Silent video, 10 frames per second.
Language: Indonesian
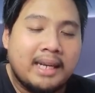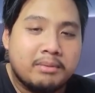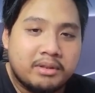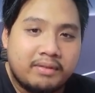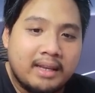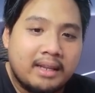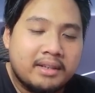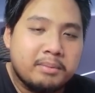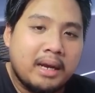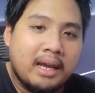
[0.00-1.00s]
MC Fire
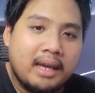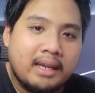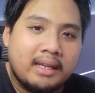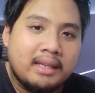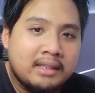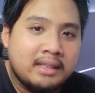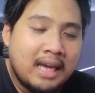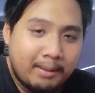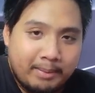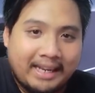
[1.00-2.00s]
sebagai
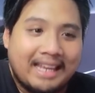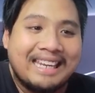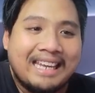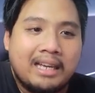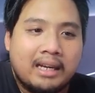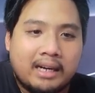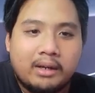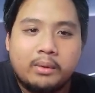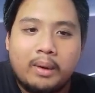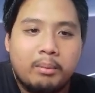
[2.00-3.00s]
hyper carry ya karena
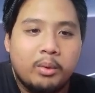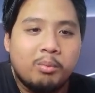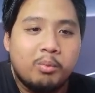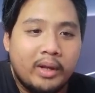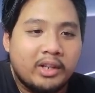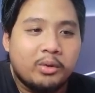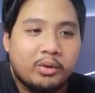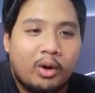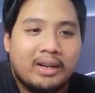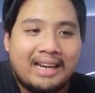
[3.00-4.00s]
gue belum build
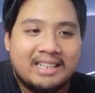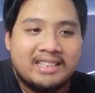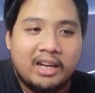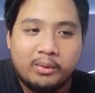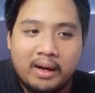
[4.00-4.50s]
Yukong dan Asta gue